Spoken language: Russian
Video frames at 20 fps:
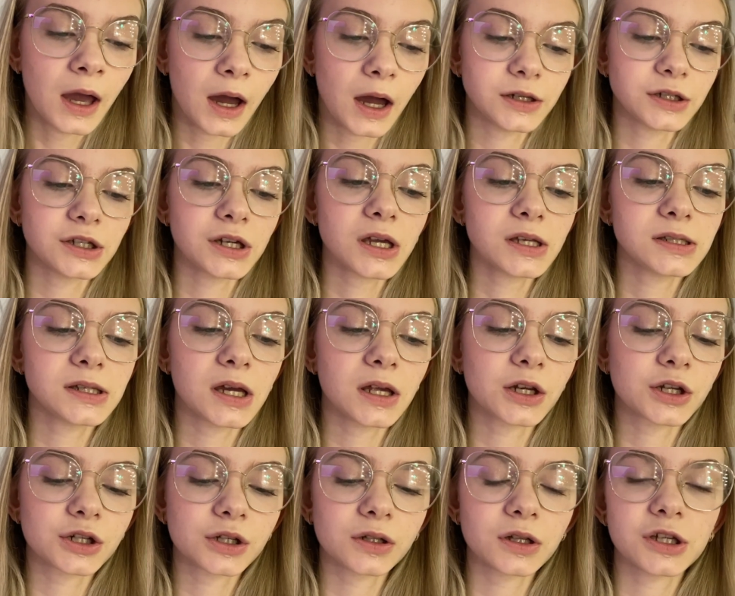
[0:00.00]
а сейчас я
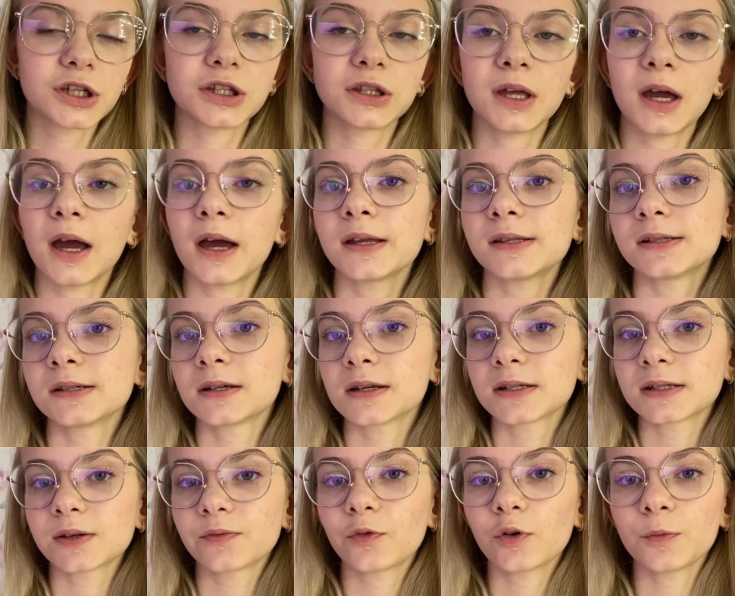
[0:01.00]
решила читать
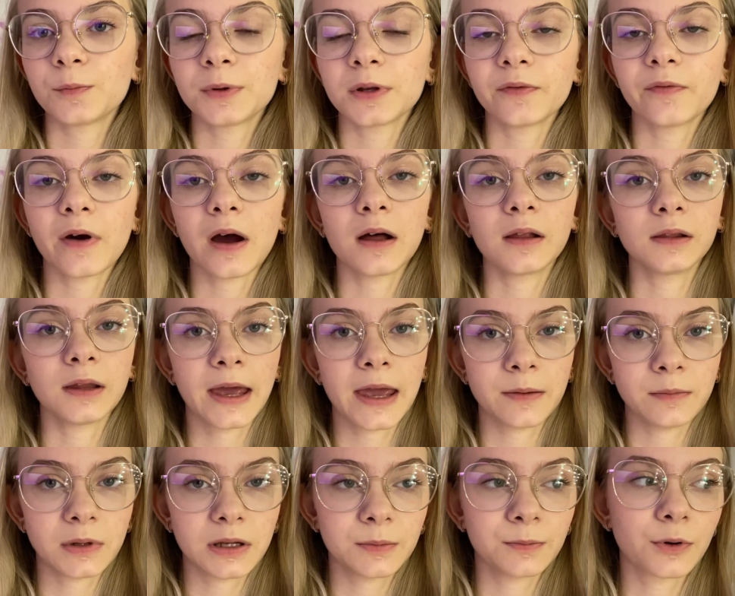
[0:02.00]
«Грозовой перевал»
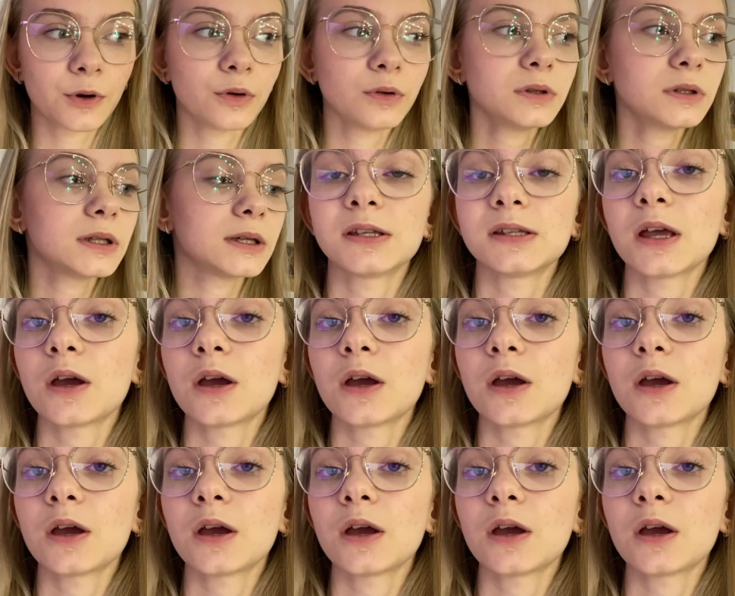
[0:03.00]
Эмили Бронте.